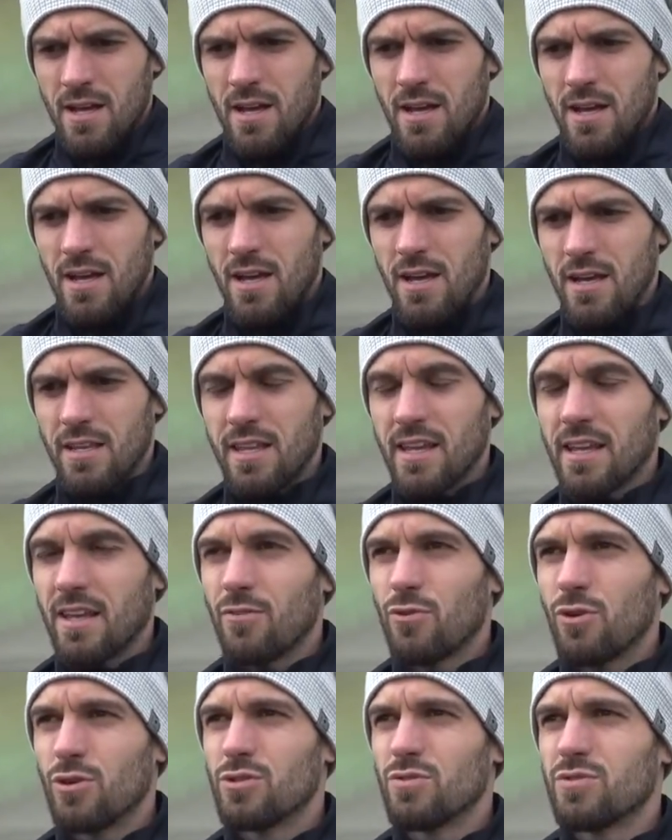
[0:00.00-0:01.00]
E, Taka
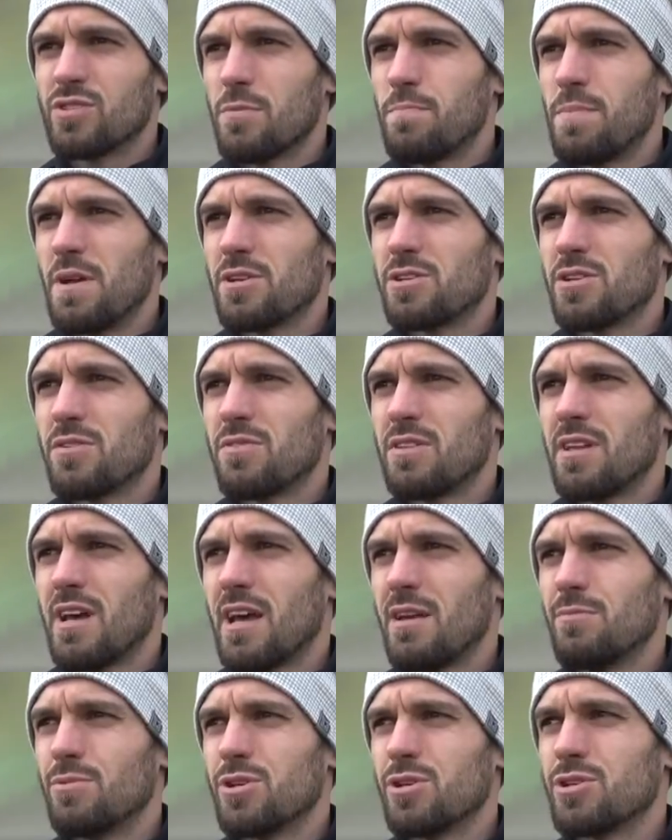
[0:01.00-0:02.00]
w końcówce pierwszej
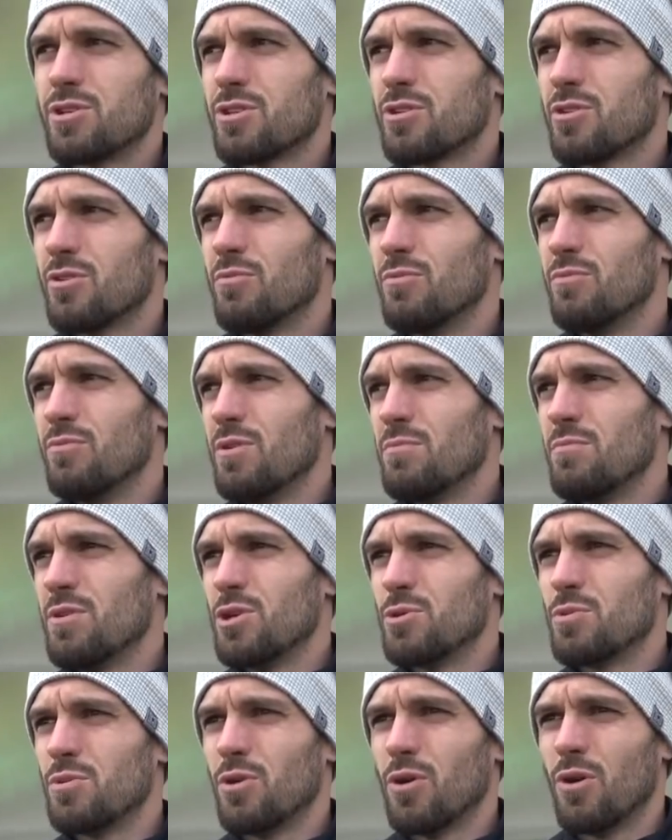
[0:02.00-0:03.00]
wydaje mi się, że to my
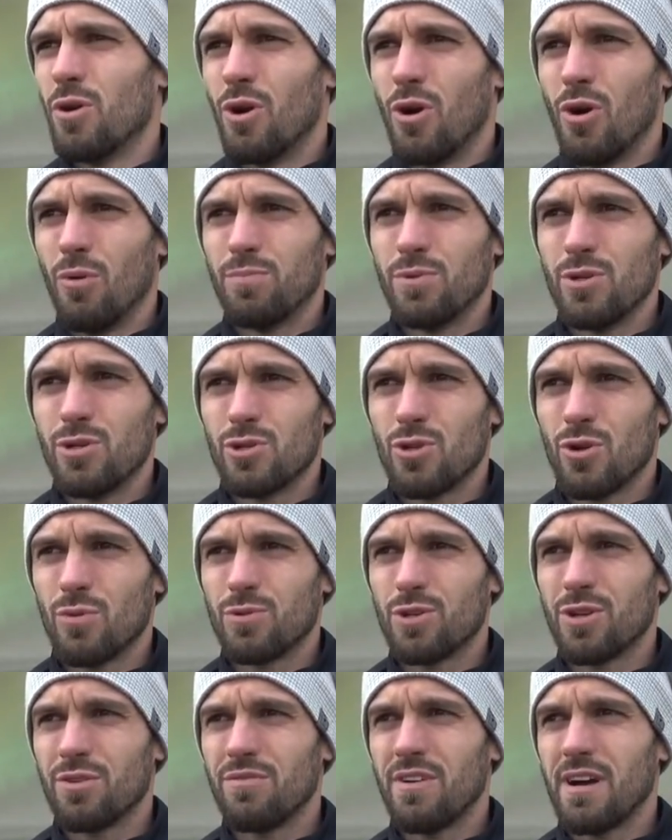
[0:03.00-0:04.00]
mieliśmy optyczną
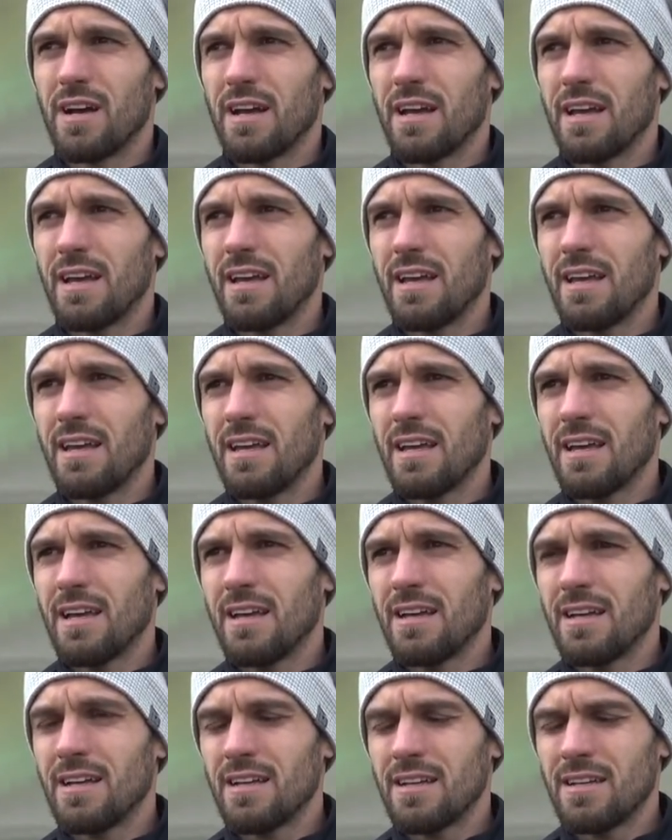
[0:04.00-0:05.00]
przewagę,
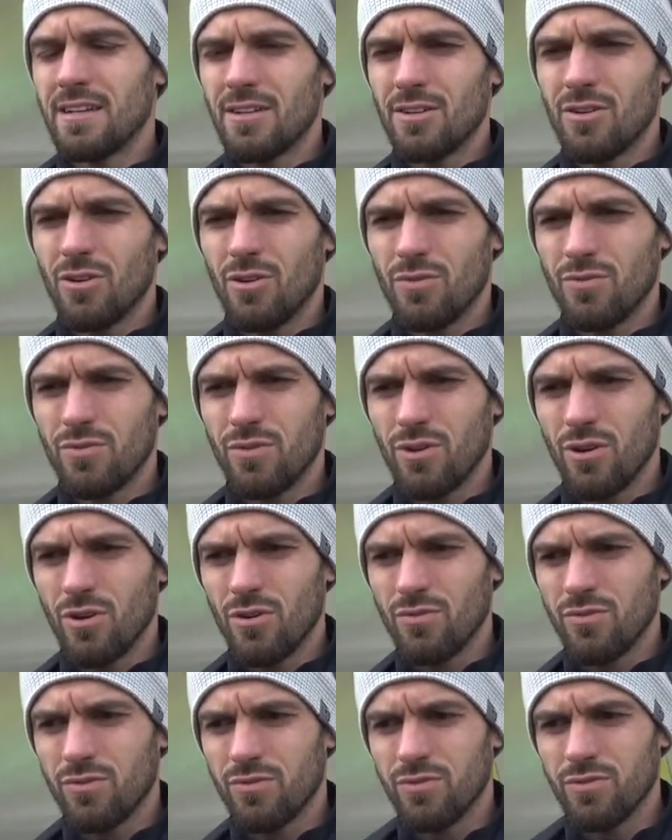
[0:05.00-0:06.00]
a Rof,
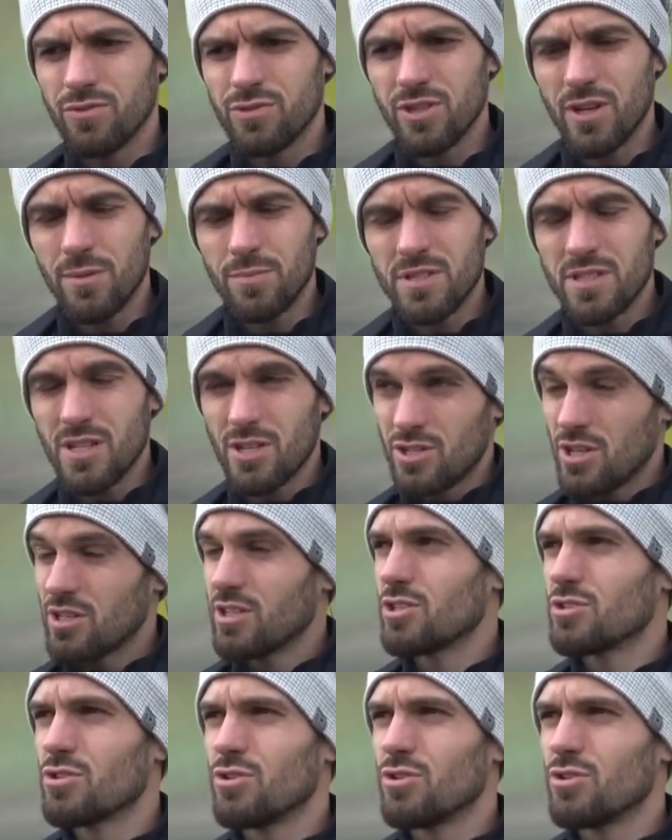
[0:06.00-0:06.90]
Rof trzeba przyznać, że też